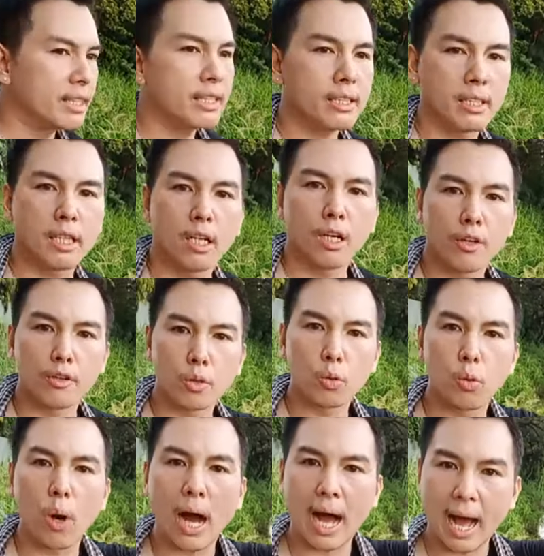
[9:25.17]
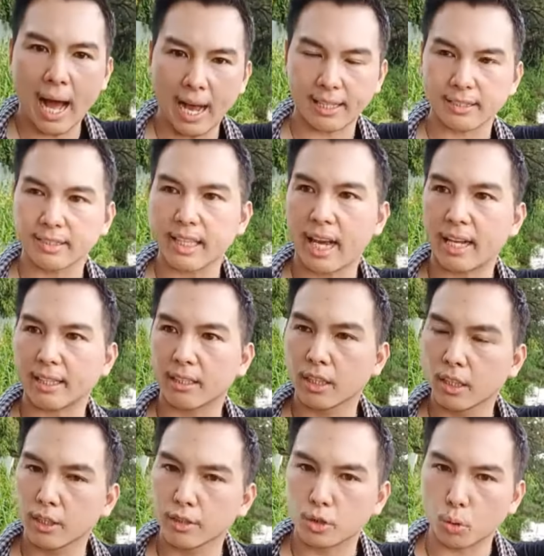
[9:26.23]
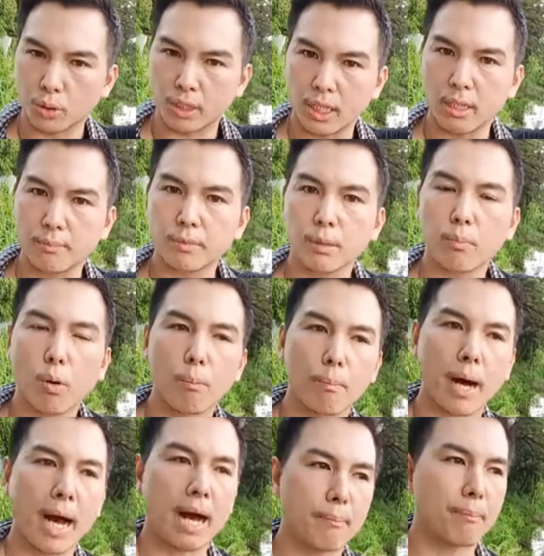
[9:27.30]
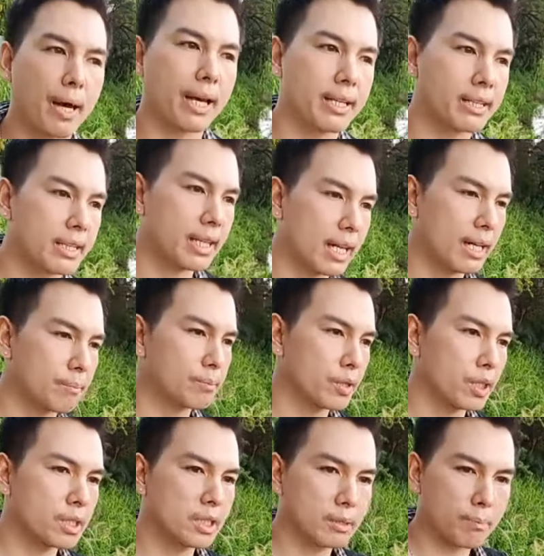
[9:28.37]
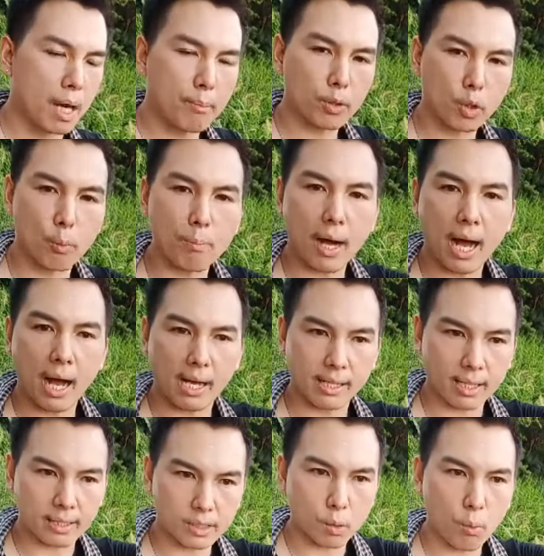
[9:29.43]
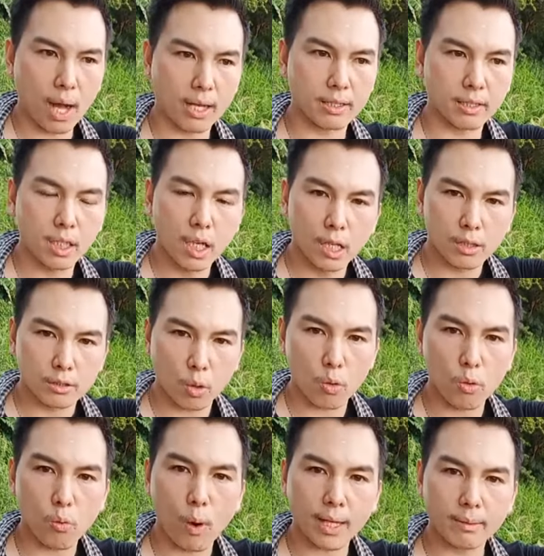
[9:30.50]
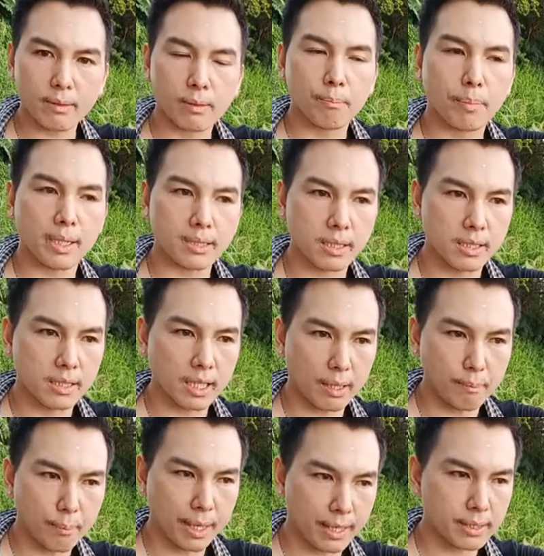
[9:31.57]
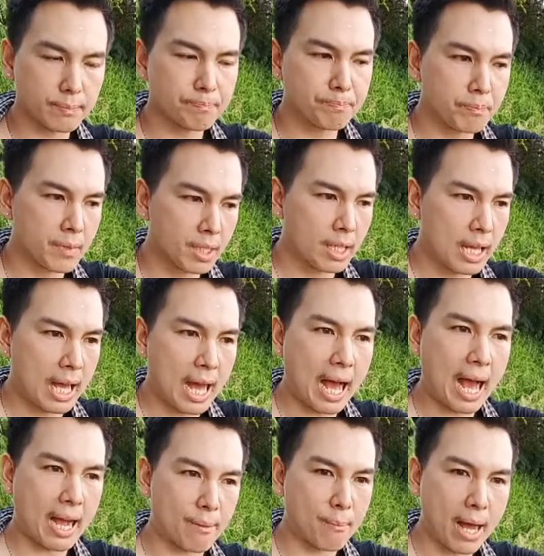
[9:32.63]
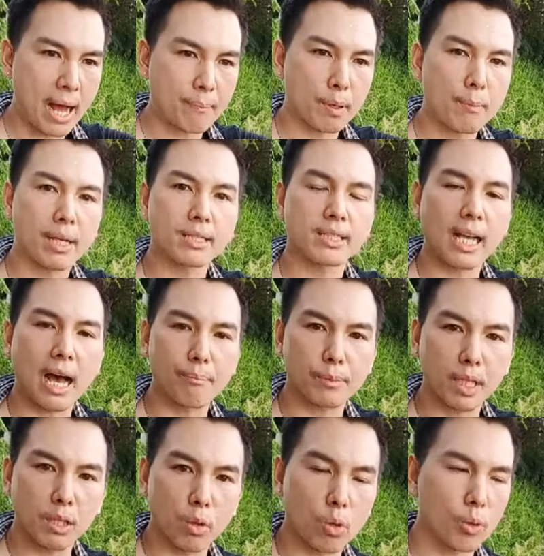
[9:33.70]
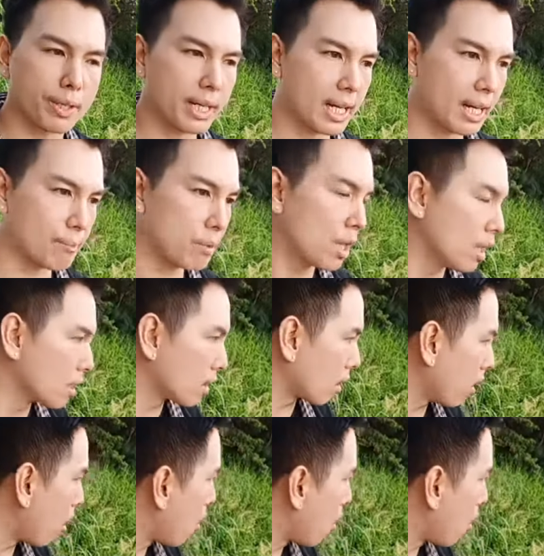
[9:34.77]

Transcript: นี่อยู่ห่างจากจุดเดิมที่ผมพาไปนะครับ ก็คือพระบรมมหาราชวัง ตรงวัดพระศรีสันเพชรห่างมาประมาณ 3 กิโลนะครับล